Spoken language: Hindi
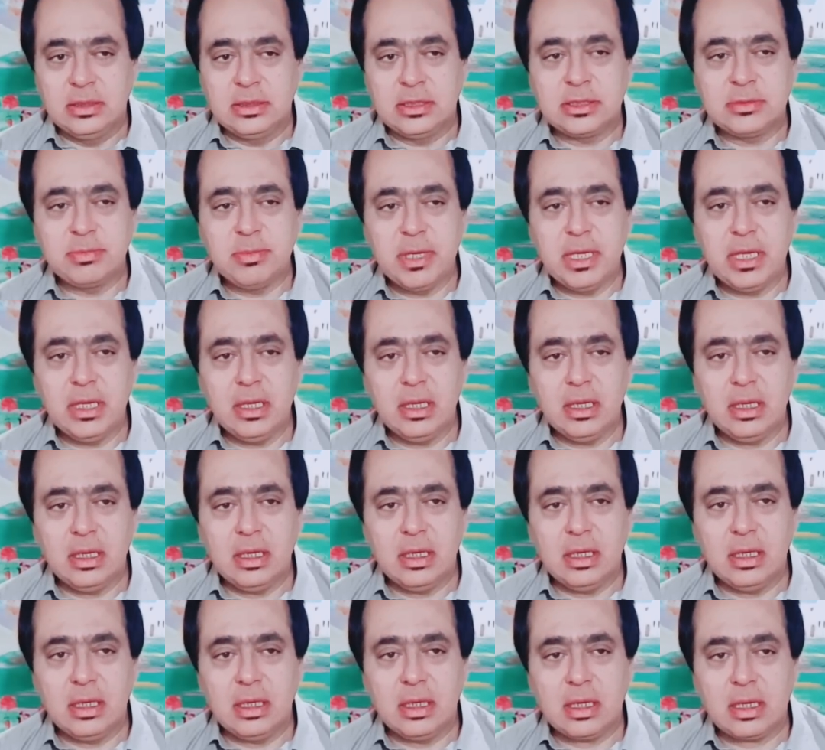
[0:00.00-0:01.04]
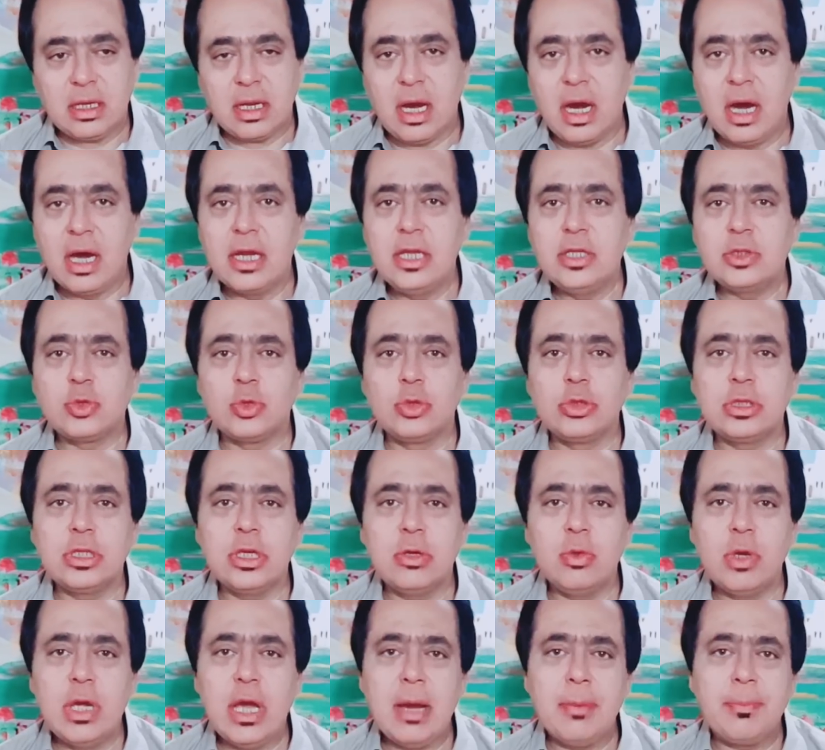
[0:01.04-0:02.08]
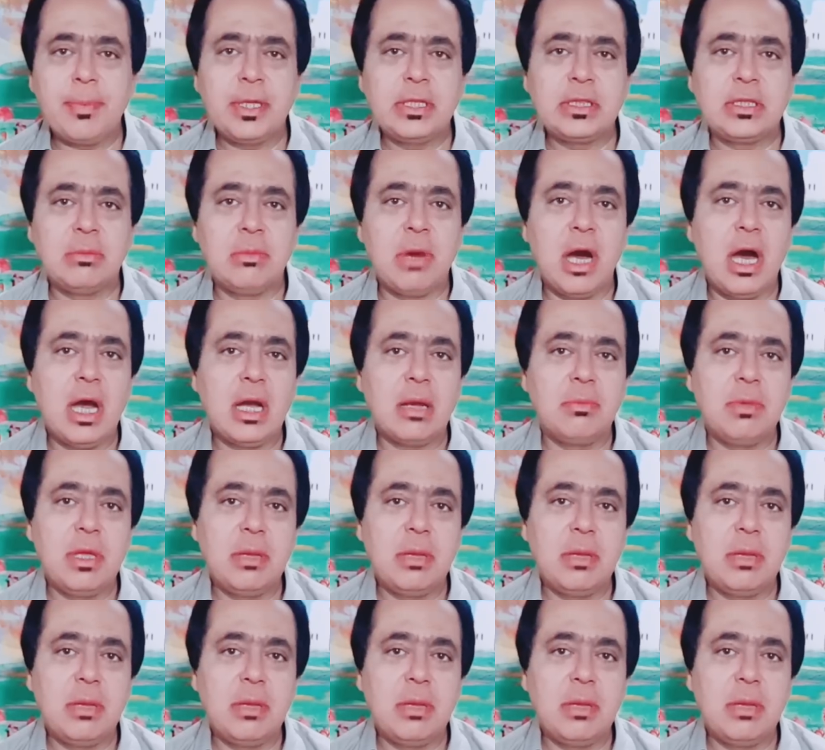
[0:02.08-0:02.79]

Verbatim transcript: जिसमें कहानी सुनते हुए आपके दिमाग